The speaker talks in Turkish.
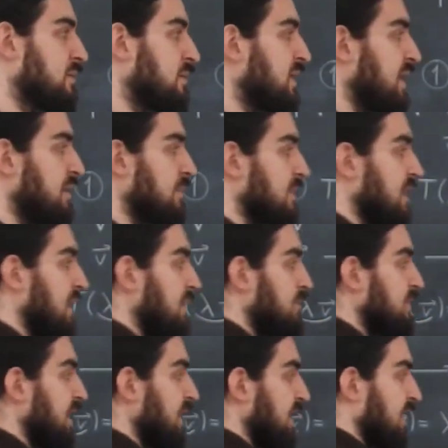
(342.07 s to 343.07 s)
diyelim ki
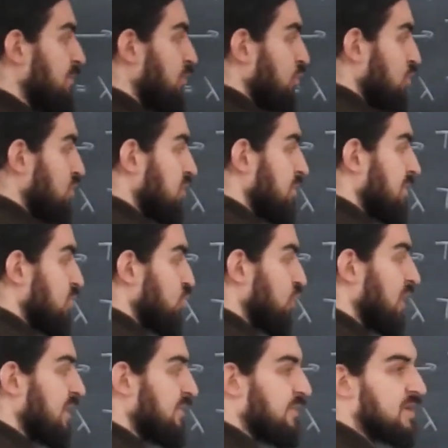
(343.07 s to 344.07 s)
elimde iki boyutlu bir
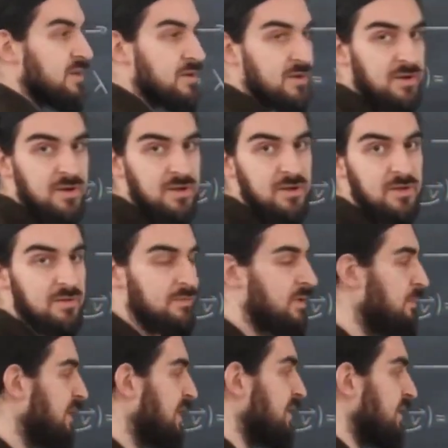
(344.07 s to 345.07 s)
uzay var
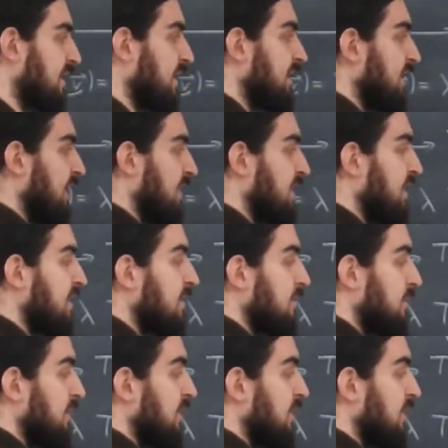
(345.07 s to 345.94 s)
ve ben iki tane